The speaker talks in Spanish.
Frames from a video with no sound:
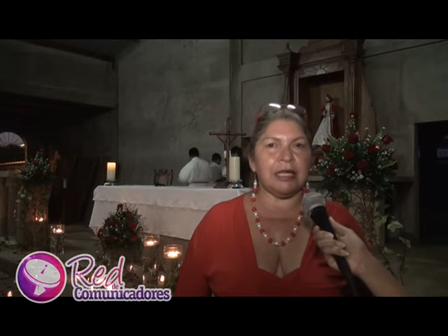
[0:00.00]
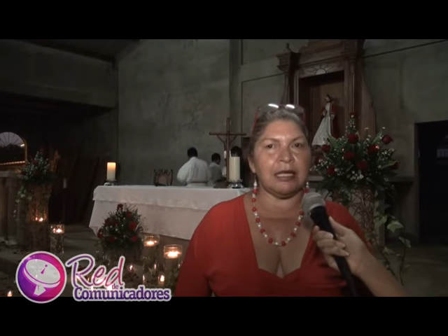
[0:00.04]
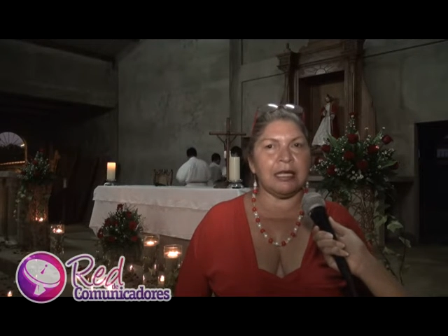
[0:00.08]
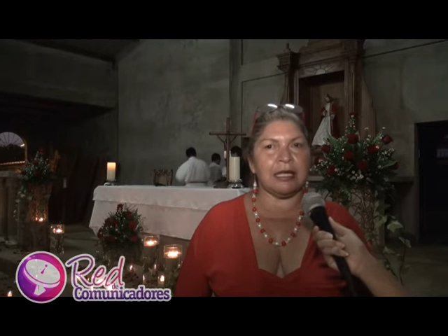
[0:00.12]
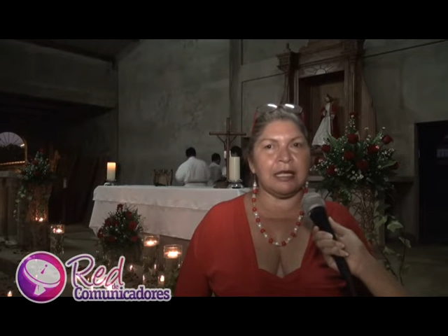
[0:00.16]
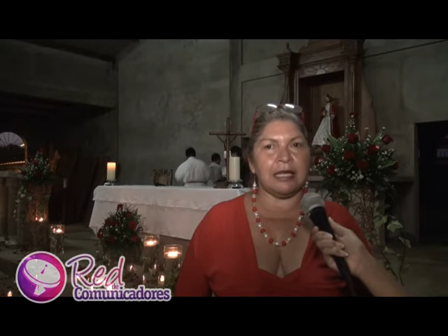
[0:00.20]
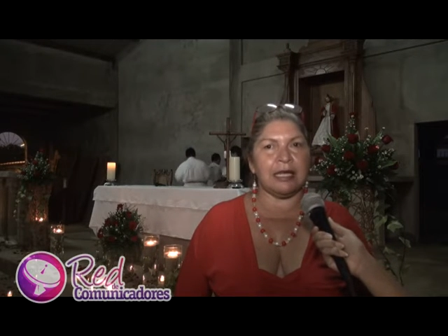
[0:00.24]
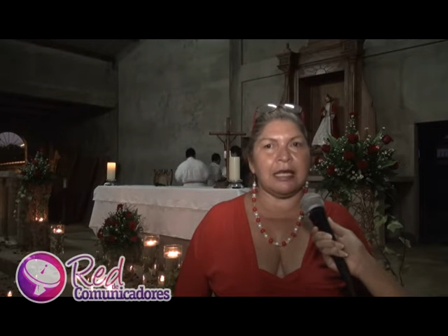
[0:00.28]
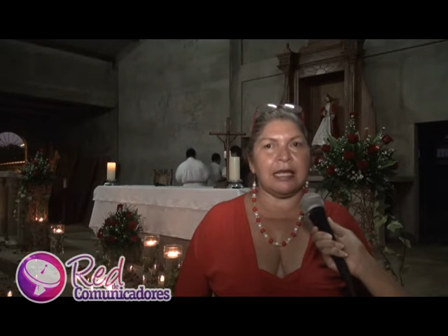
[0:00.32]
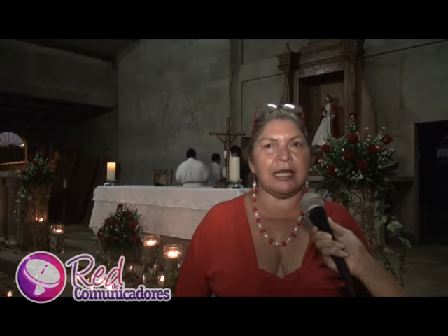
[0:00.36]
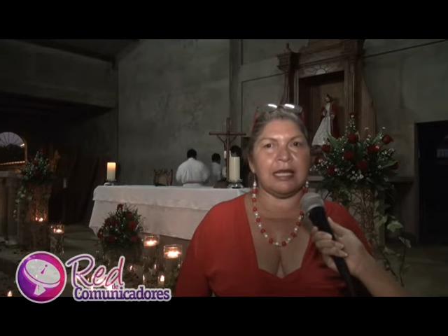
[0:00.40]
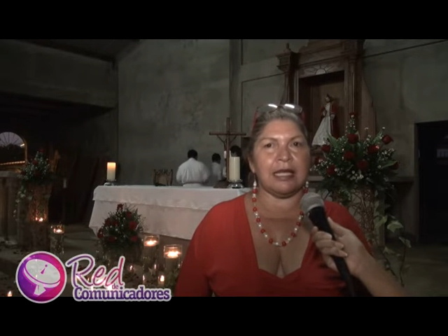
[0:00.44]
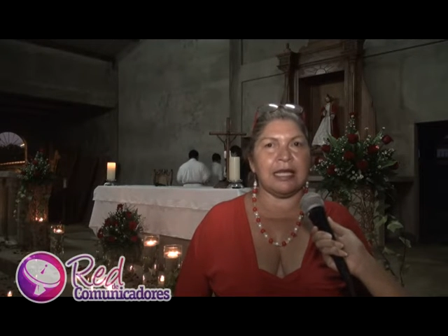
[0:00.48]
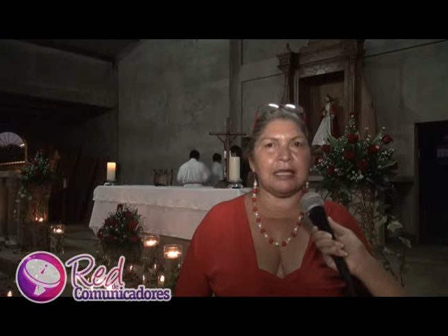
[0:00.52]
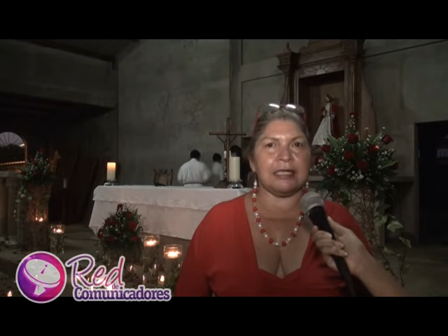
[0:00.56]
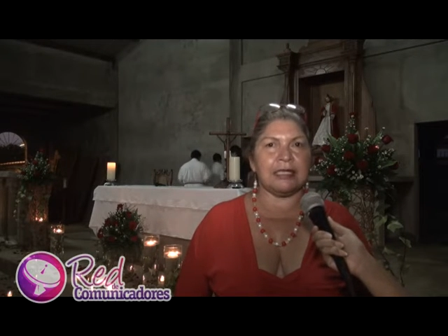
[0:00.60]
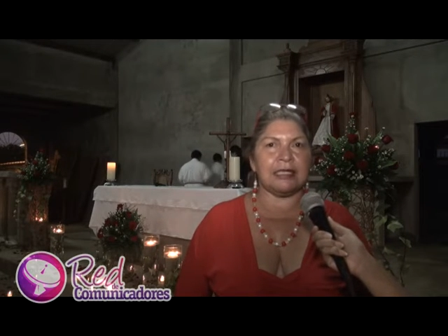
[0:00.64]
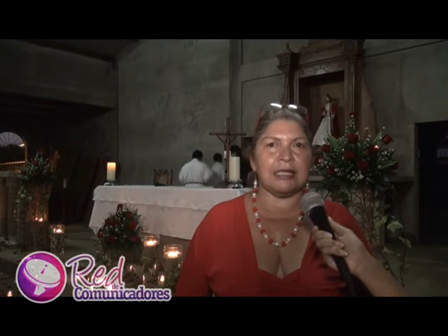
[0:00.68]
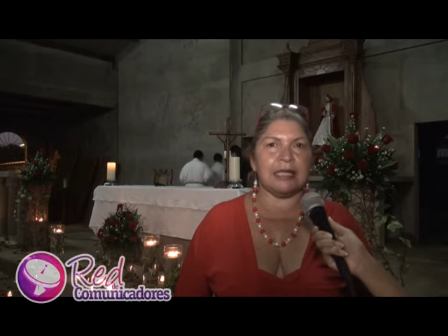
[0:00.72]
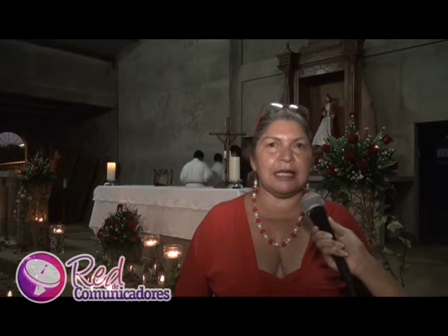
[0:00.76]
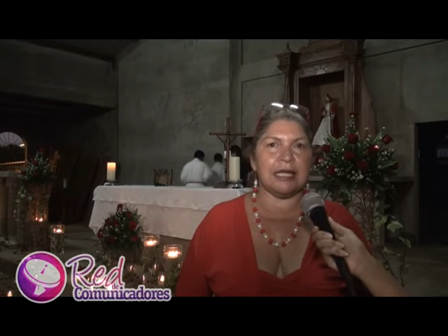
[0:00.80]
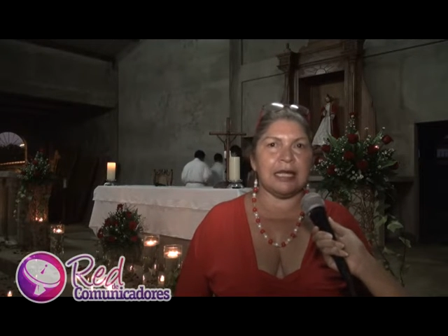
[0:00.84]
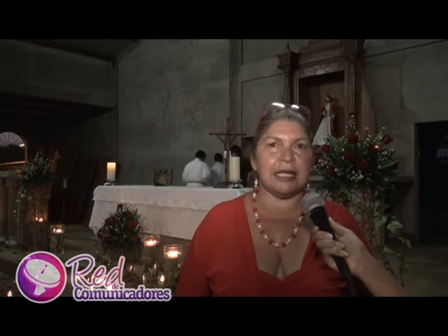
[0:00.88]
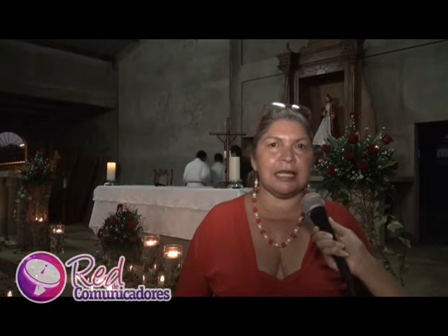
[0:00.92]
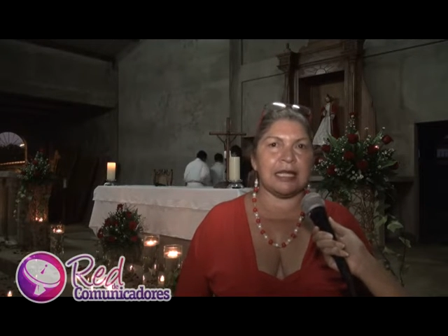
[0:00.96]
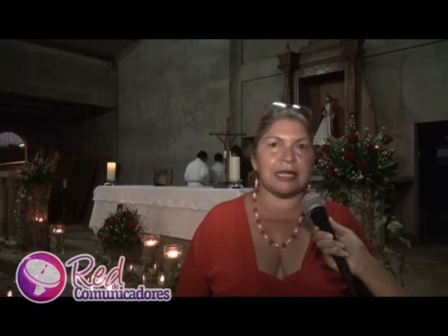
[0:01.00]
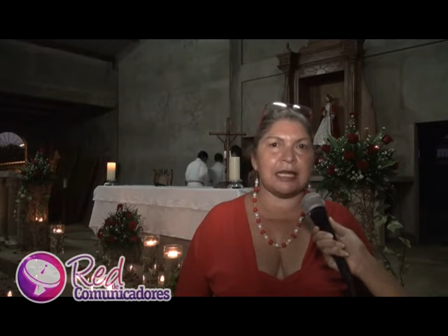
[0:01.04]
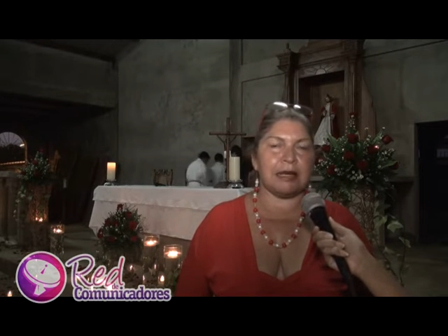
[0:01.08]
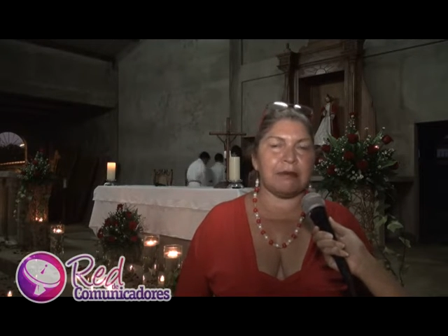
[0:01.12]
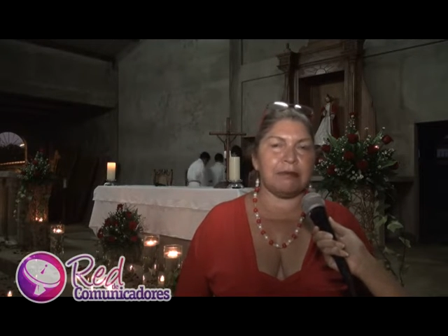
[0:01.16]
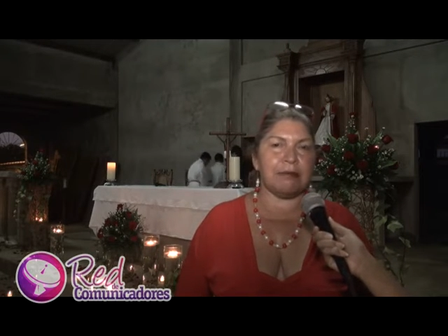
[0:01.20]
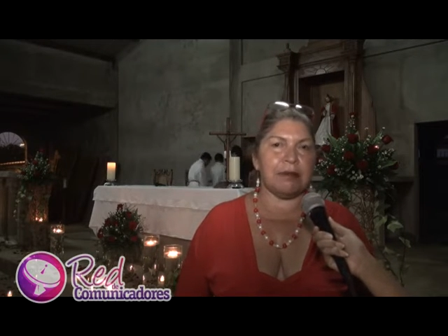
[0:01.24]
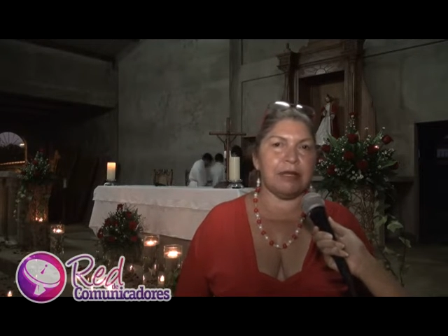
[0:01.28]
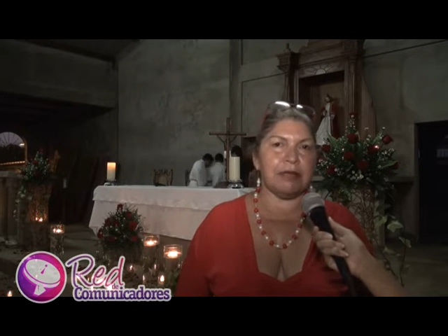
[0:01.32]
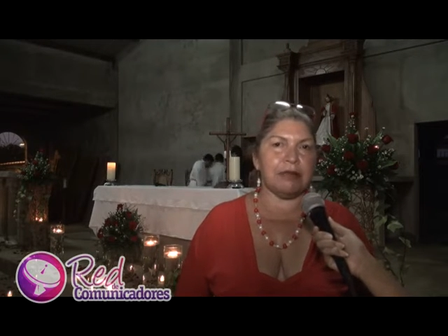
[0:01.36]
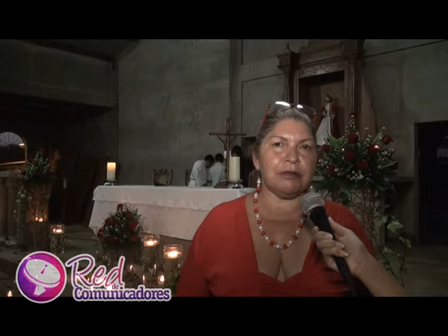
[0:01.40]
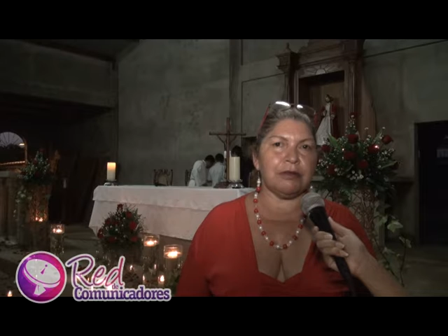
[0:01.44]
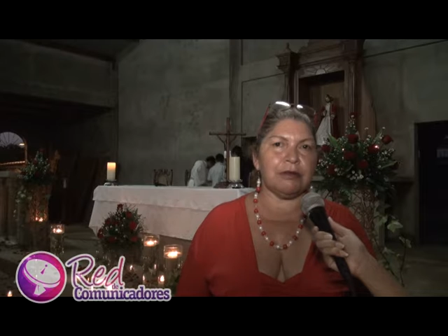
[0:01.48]
y que ella siga
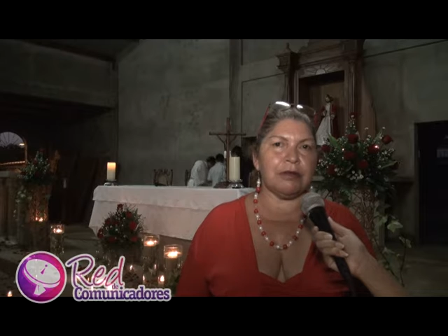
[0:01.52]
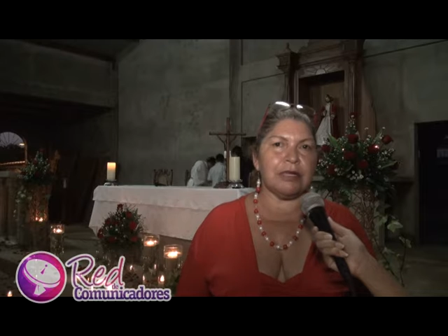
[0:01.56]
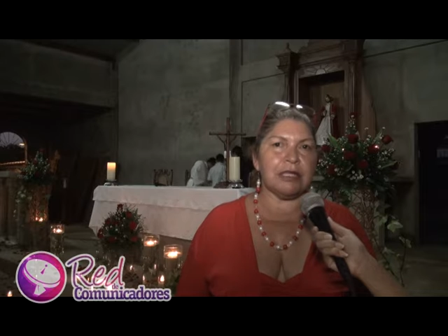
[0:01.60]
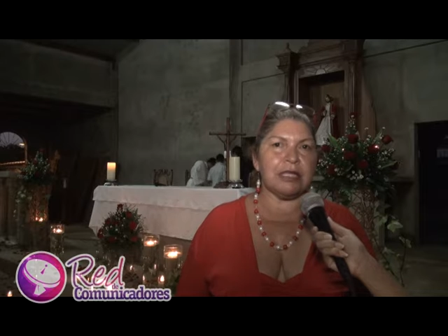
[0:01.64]
derramando